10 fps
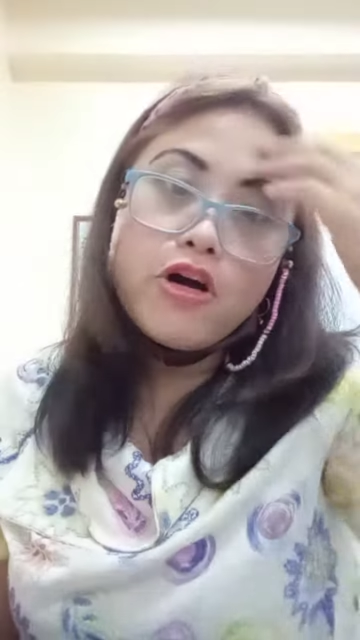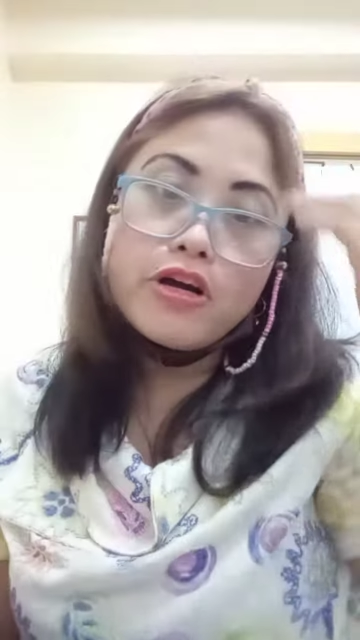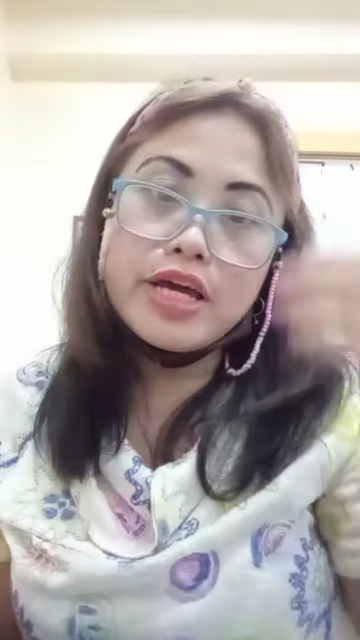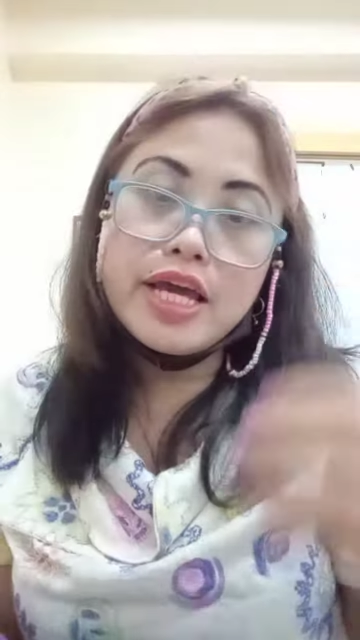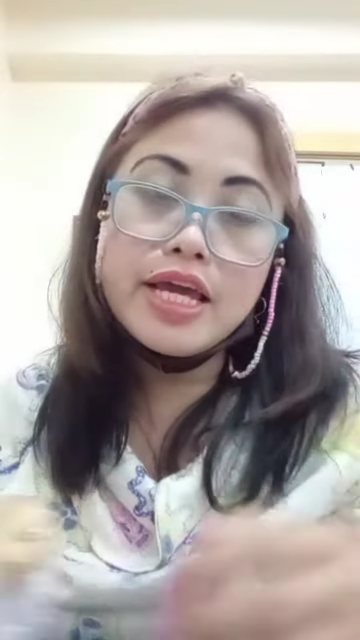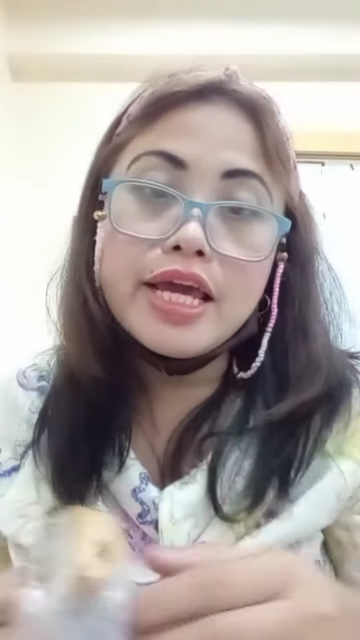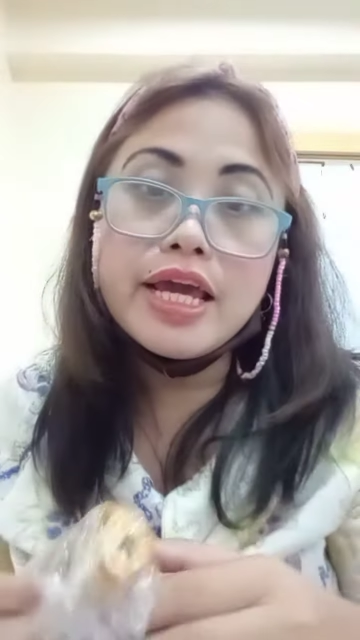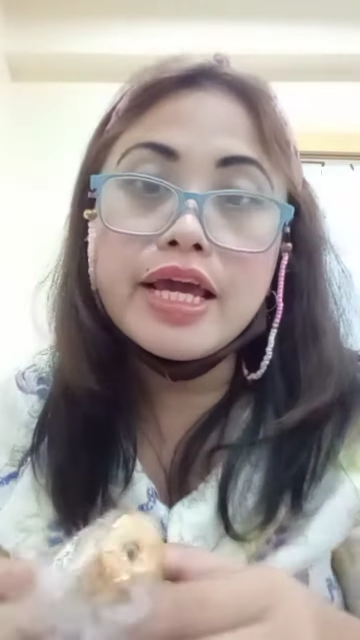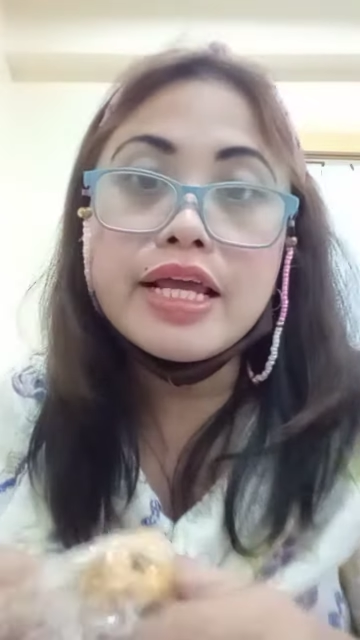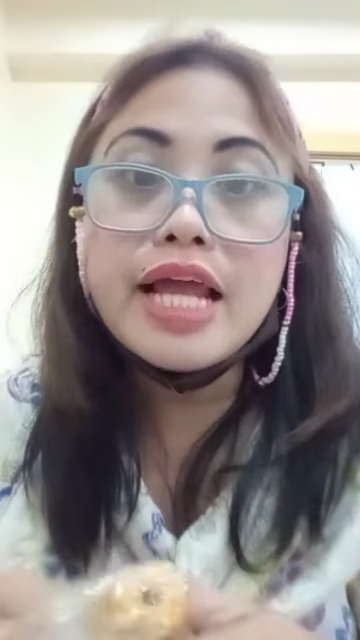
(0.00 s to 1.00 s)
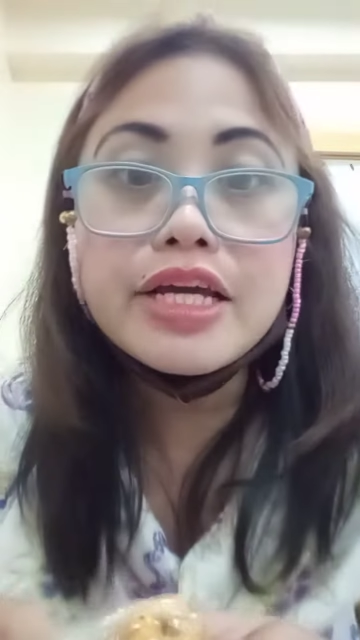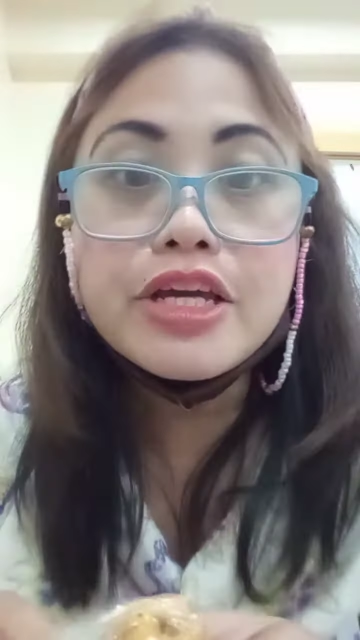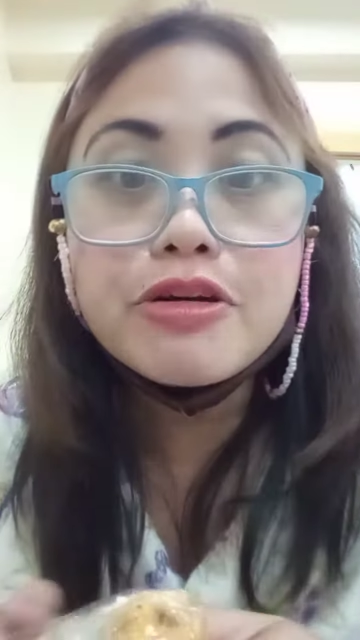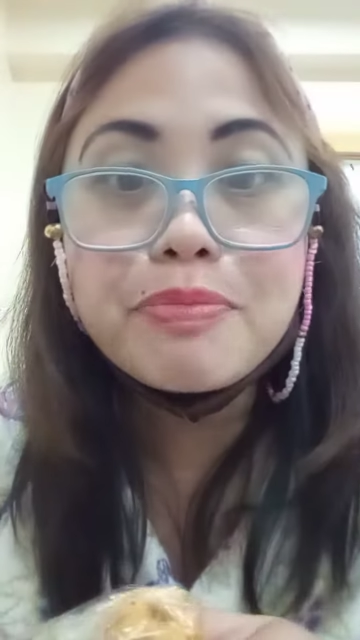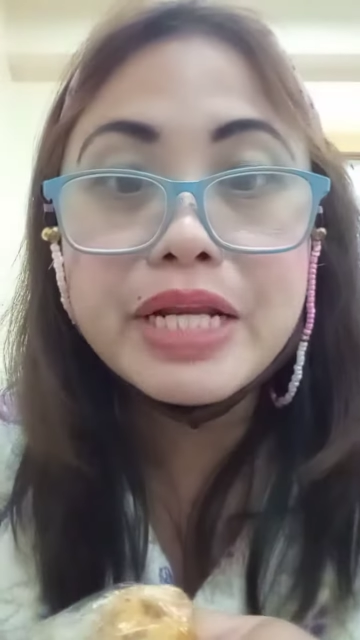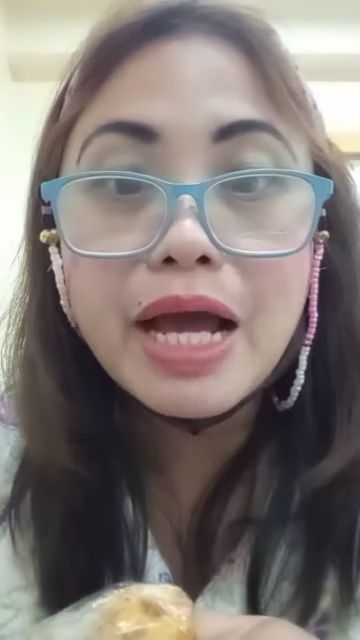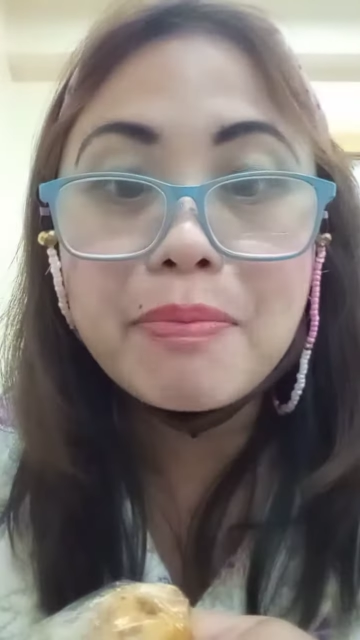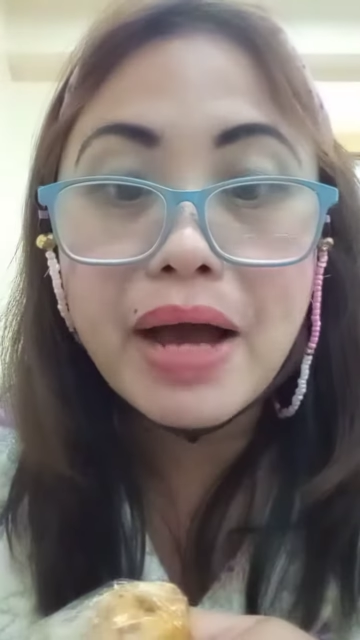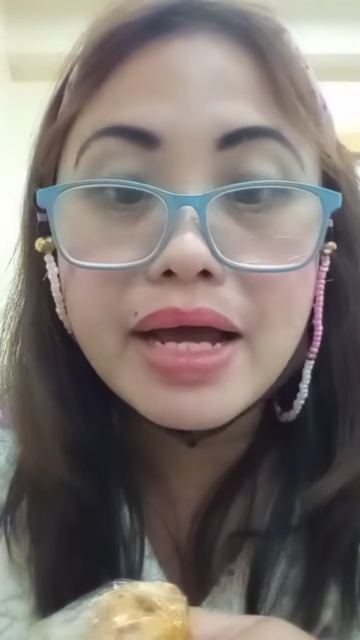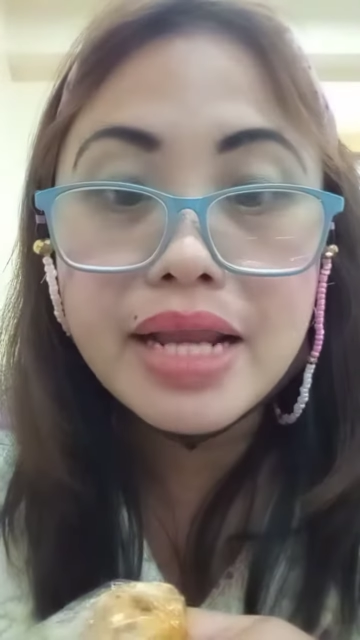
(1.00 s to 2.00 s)
Okay, lagi kong
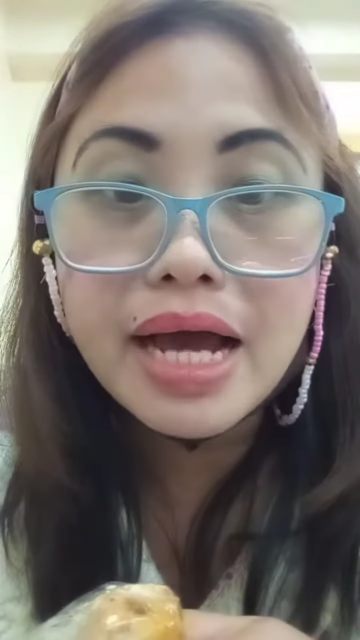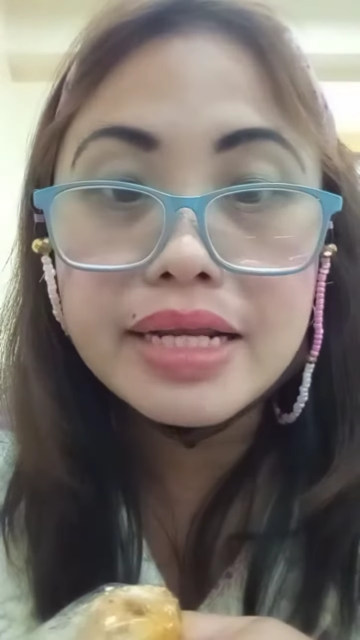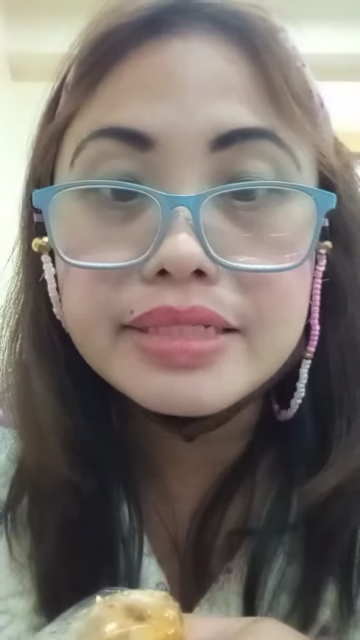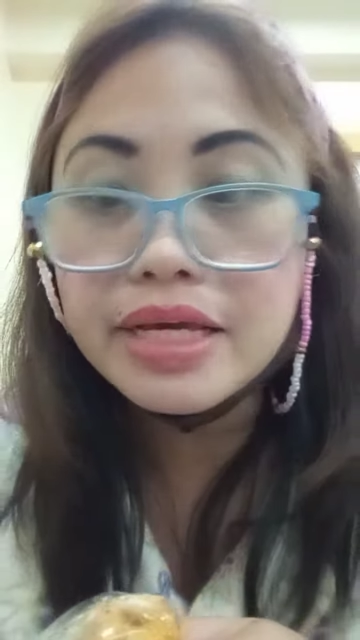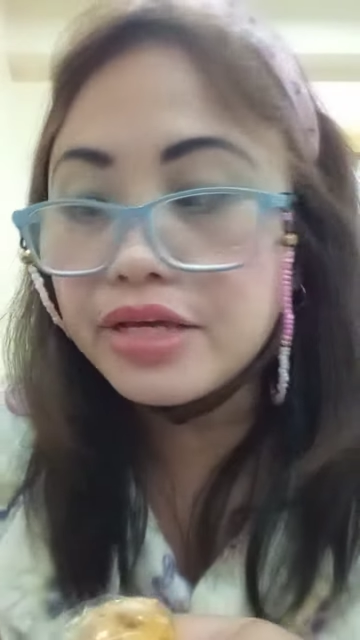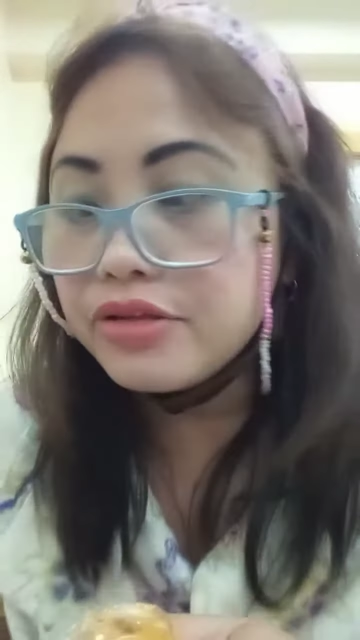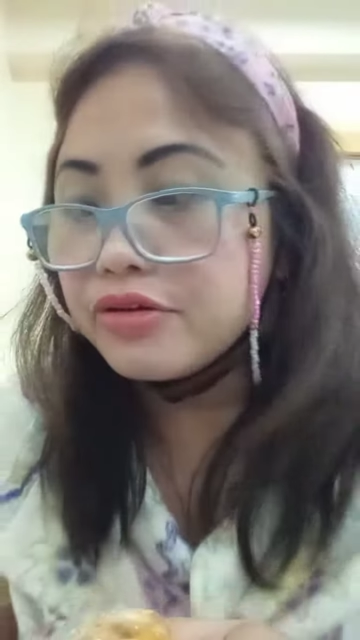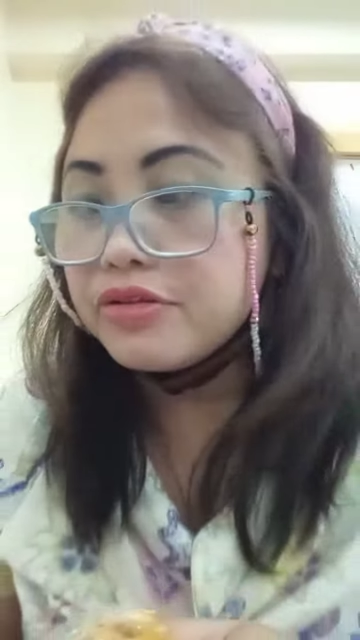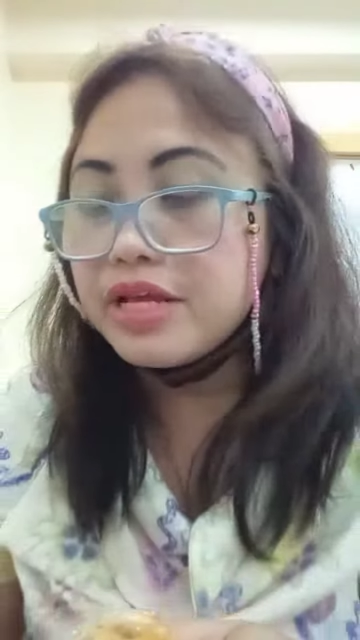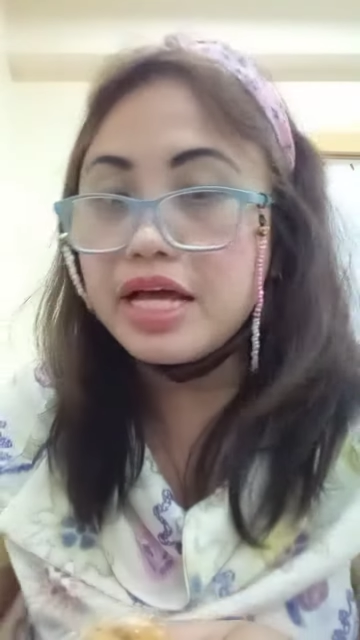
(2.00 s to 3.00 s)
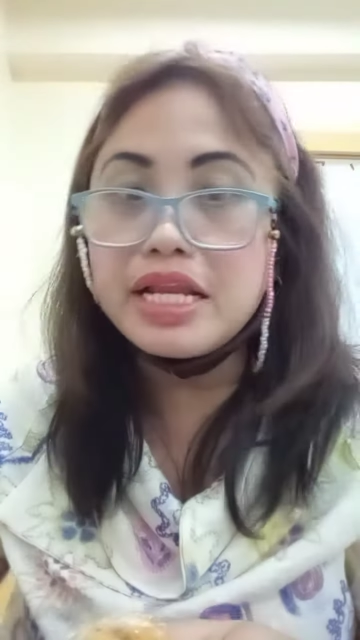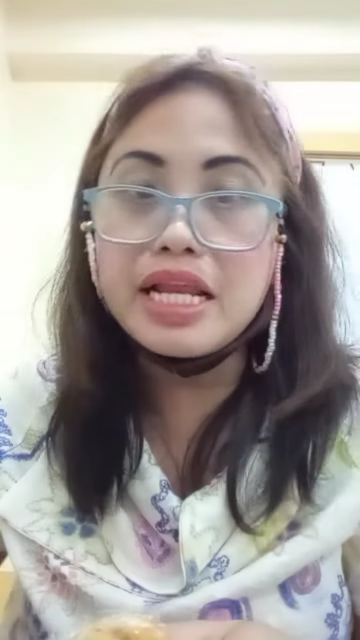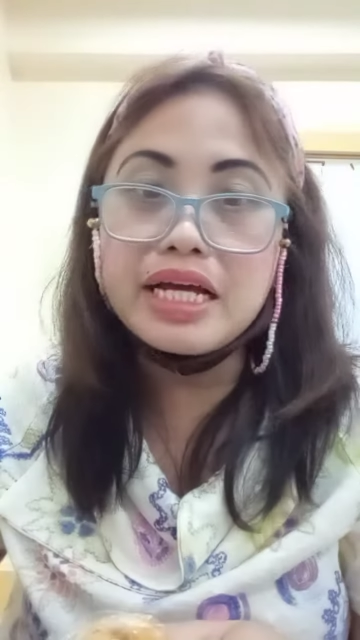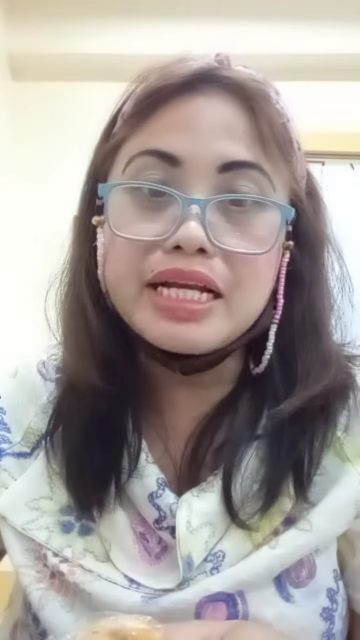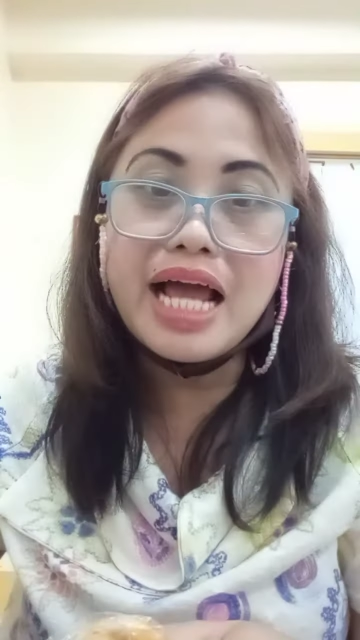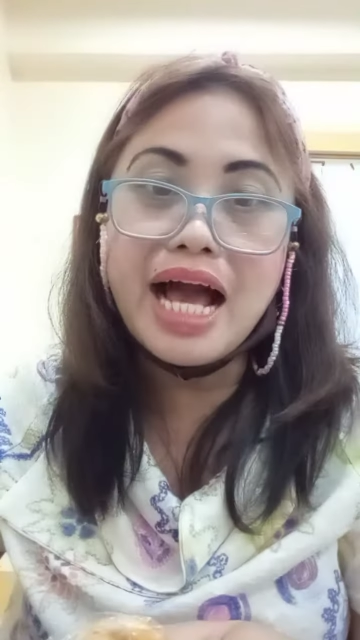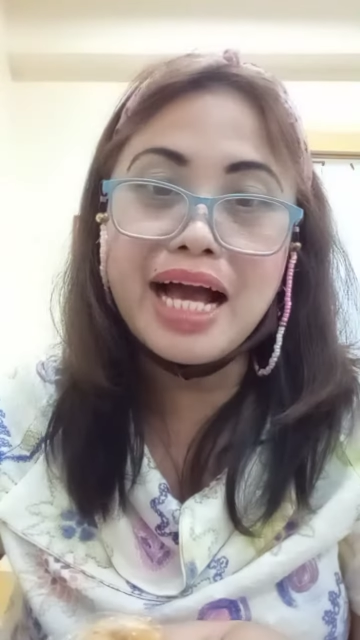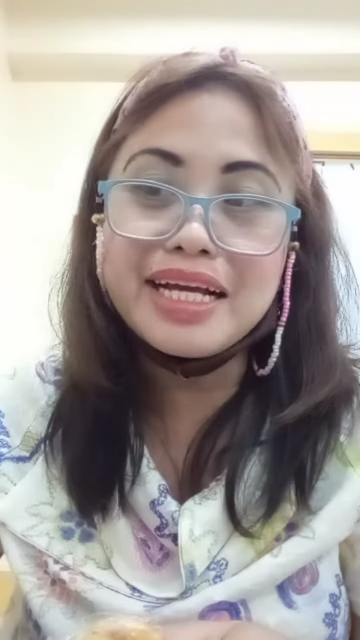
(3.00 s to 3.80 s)
pinapaalala sa inyo na nalaglag